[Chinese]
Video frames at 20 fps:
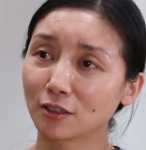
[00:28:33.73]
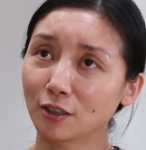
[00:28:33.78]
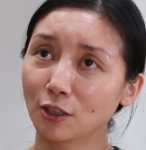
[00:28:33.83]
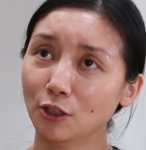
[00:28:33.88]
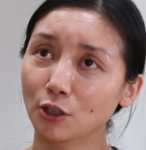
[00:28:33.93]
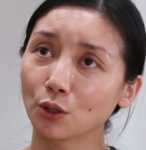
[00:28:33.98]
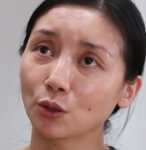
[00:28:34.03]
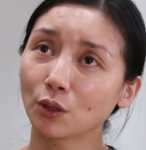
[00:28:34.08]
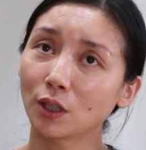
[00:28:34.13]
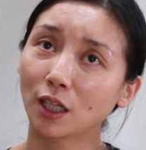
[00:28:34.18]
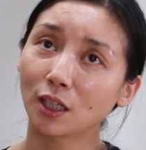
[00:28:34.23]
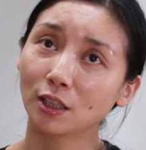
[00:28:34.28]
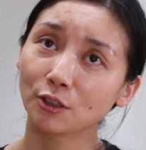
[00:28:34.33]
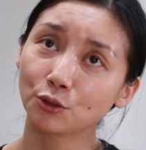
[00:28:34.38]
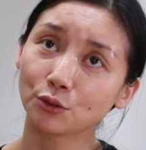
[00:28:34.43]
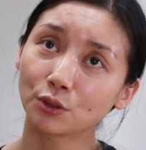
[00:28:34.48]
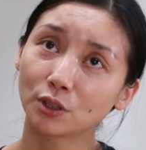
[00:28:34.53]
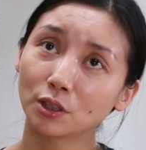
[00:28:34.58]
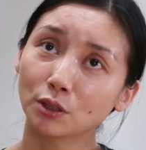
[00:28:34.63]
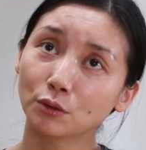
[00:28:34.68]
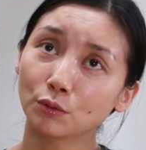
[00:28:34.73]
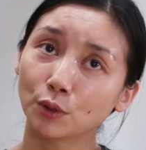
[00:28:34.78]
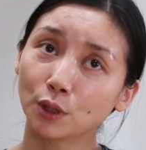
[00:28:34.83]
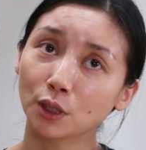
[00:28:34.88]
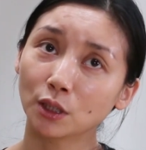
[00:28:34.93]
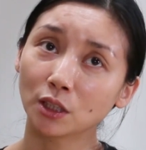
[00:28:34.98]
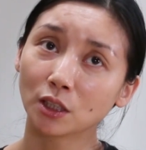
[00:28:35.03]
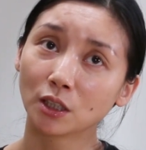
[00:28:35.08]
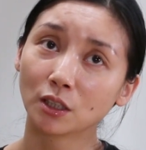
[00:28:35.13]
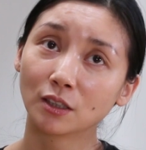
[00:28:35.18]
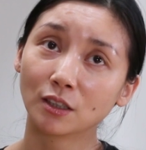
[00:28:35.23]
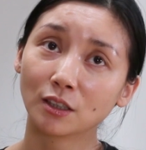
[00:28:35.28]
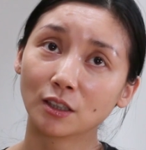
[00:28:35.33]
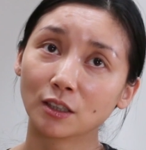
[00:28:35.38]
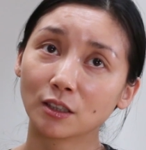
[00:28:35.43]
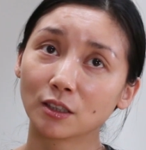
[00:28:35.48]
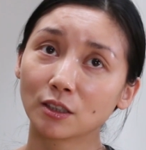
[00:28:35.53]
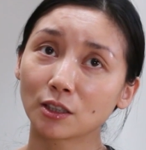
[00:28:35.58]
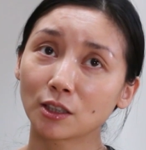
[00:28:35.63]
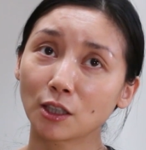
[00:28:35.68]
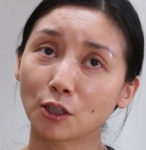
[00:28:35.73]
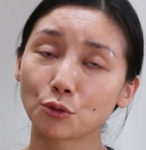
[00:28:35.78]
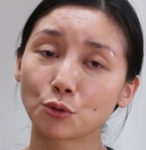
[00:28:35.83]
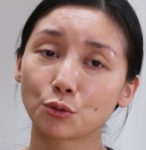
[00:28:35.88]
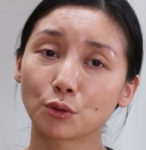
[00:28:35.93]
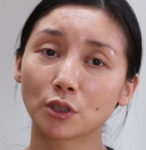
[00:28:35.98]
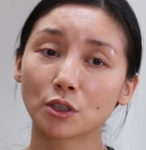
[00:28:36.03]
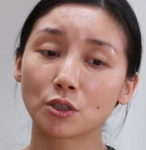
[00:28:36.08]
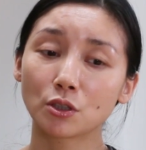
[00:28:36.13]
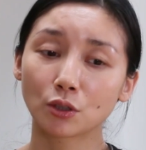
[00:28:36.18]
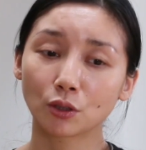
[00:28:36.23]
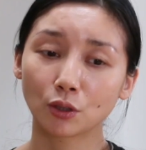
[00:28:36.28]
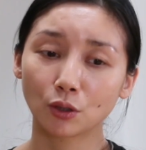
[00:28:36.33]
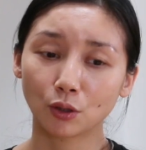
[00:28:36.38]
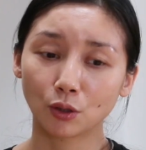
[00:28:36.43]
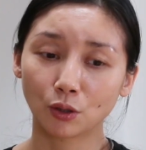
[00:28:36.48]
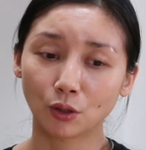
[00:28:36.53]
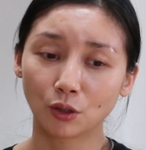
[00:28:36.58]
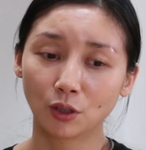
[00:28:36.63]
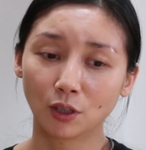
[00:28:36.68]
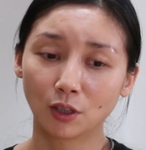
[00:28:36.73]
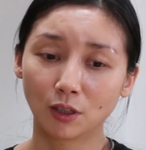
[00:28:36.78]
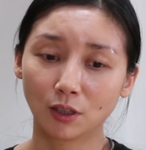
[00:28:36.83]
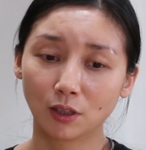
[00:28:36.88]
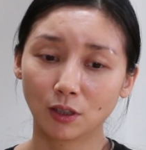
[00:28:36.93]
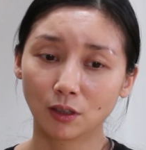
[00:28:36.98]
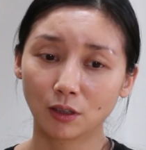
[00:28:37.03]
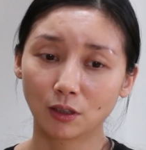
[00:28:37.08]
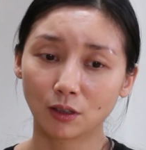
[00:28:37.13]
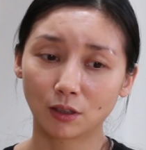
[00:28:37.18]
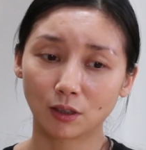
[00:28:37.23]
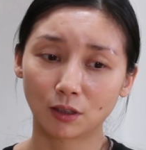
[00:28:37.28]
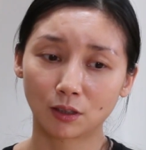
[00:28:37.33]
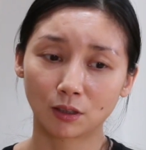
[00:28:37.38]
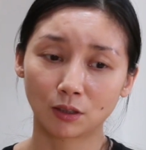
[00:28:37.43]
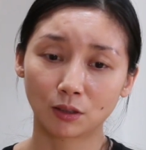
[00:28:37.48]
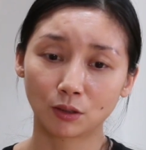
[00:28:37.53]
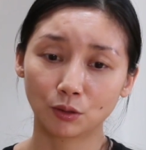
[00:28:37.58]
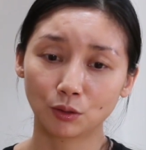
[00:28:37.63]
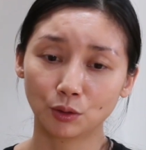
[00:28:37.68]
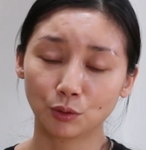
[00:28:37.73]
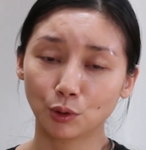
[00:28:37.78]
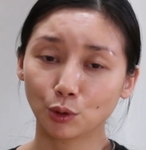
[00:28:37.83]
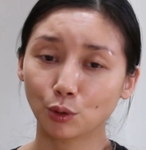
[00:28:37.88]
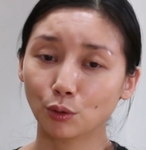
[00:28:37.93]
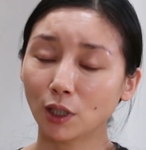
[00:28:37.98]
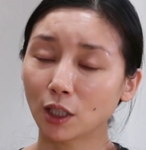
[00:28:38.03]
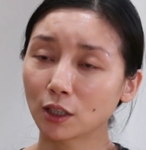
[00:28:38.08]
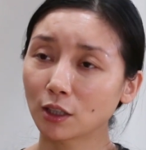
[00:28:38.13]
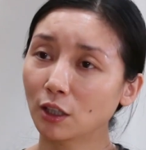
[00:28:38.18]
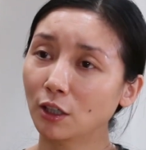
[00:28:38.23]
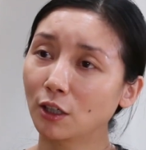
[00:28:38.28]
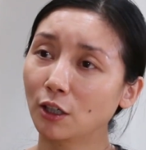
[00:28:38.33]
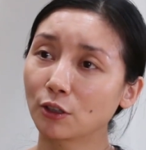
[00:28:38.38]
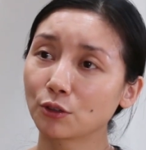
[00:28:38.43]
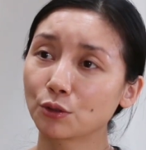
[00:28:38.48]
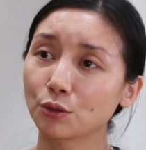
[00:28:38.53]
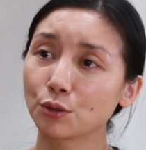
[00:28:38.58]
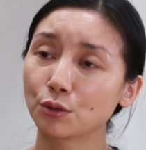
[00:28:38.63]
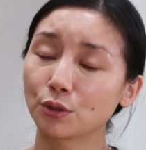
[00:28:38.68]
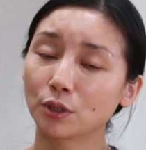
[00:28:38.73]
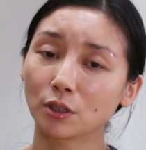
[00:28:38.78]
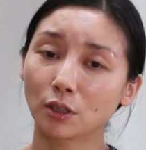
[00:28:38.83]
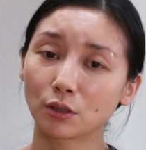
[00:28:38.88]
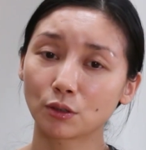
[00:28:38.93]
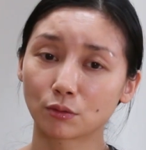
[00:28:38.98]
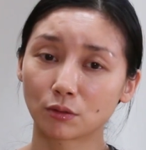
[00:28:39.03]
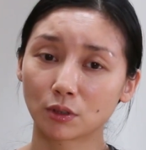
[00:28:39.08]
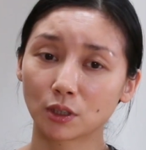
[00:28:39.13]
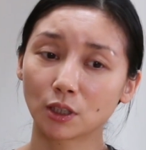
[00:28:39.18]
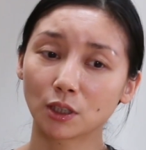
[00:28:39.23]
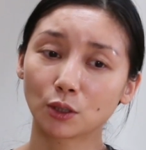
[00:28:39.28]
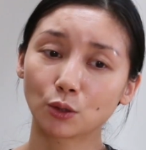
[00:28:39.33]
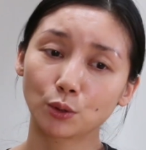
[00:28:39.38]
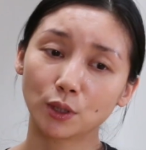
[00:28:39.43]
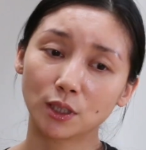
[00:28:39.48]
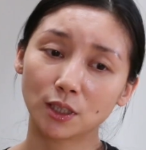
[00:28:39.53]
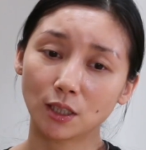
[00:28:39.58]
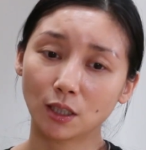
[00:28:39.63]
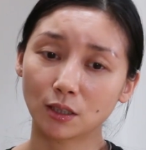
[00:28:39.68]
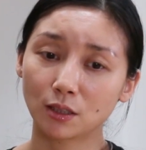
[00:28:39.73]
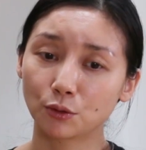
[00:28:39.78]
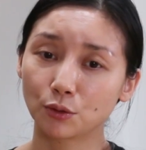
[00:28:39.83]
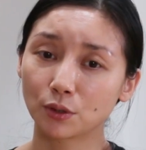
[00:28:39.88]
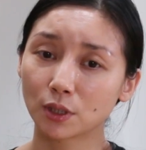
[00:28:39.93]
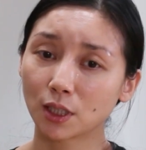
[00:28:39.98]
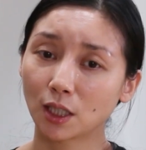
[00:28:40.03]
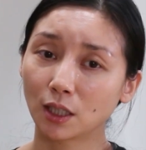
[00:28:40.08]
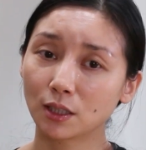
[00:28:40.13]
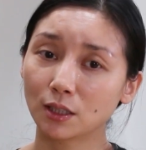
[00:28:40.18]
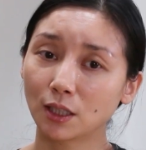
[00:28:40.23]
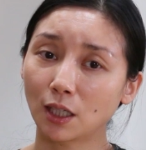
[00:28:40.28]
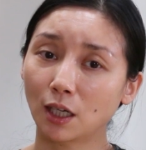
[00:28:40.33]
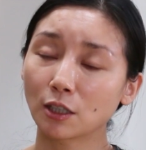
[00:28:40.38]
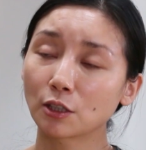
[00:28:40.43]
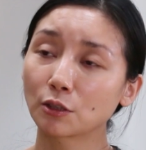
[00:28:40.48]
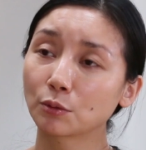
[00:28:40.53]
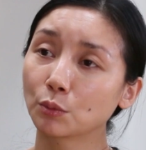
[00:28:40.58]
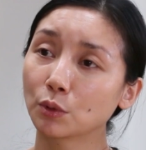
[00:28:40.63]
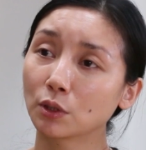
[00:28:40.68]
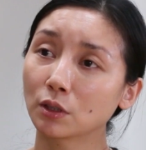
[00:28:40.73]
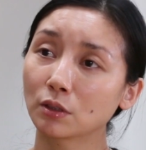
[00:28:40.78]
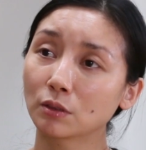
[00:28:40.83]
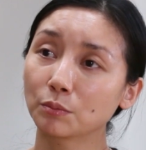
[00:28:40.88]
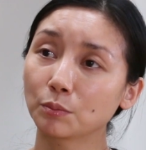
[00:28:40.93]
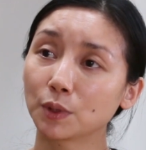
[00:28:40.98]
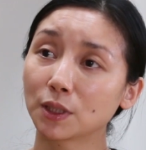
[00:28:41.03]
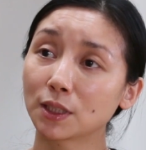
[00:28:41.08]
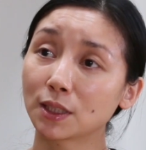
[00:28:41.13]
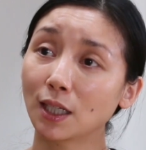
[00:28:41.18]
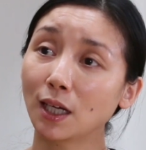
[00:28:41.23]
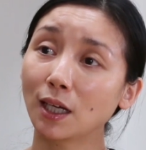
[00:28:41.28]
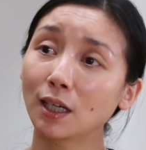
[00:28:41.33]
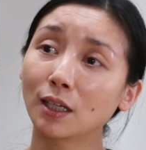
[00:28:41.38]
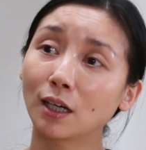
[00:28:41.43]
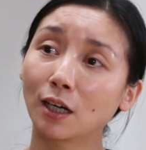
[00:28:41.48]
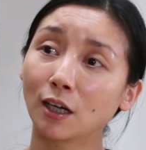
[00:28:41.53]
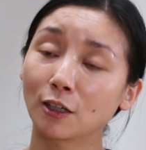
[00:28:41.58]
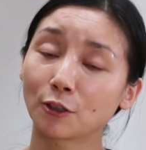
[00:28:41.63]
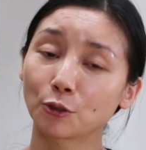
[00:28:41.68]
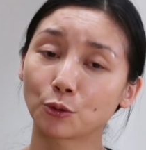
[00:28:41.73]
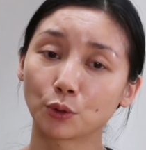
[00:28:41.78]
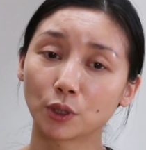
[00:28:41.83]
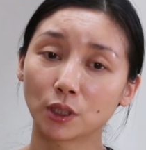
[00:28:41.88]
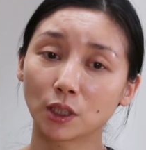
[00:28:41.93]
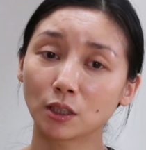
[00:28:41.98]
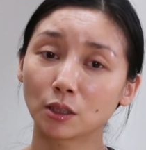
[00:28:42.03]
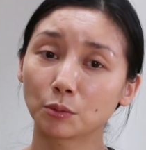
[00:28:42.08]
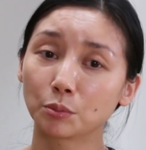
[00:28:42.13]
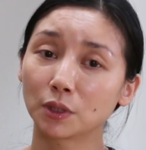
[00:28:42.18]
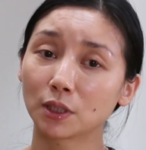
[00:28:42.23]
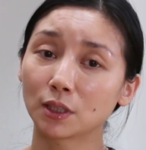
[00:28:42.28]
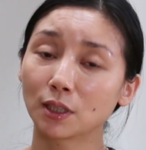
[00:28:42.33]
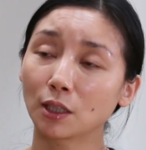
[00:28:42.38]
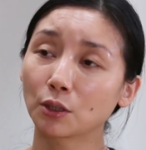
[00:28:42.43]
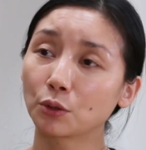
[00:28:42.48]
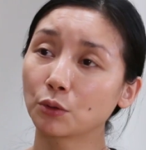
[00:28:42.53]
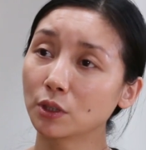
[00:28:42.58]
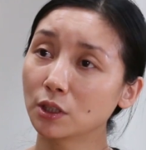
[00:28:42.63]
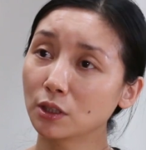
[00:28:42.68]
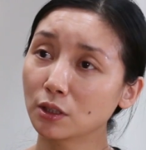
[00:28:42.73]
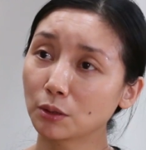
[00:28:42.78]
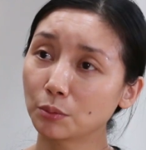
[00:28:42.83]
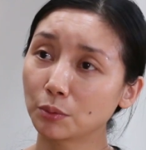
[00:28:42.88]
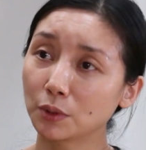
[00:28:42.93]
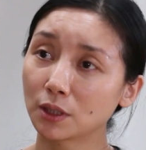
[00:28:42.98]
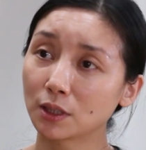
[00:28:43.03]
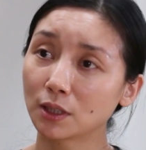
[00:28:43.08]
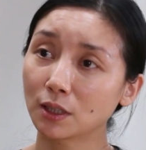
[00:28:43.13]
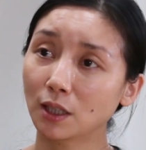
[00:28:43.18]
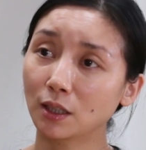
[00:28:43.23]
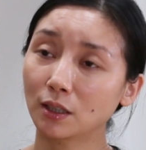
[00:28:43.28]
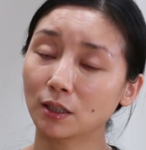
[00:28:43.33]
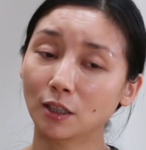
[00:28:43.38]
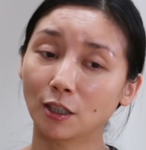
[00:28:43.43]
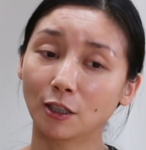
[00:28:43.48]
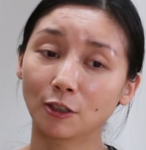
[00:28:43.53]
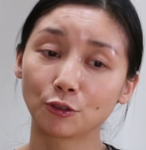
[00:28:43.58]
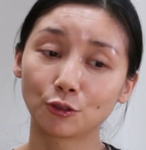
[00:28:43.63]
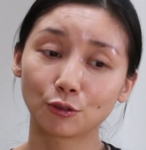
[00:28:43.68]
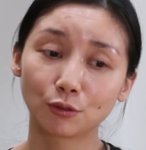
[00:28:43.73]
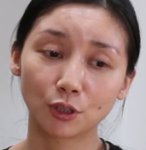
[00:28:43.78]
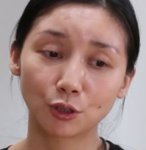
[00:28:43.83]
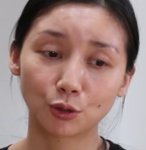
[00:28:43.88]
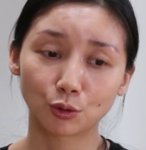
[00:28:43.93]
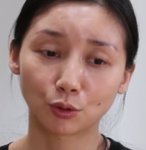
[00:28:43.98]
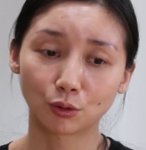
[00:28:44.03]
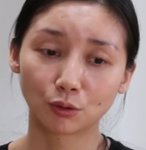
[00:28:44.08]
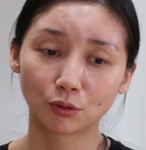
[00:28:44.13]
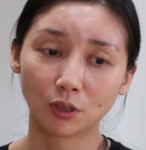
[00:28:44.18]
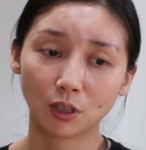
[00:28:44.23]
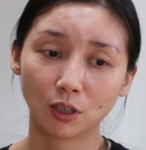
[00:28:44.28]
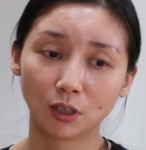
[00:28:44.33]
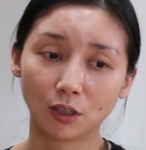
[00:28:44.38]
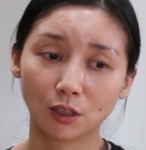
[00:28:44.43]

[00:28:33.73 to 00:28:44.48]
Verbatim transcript: 到后来，就是因为上学了之后，呃，因为画的好，就学校总是推荐你去参加什么比赛啊，国内的比赛、国际的比赛，然后就这种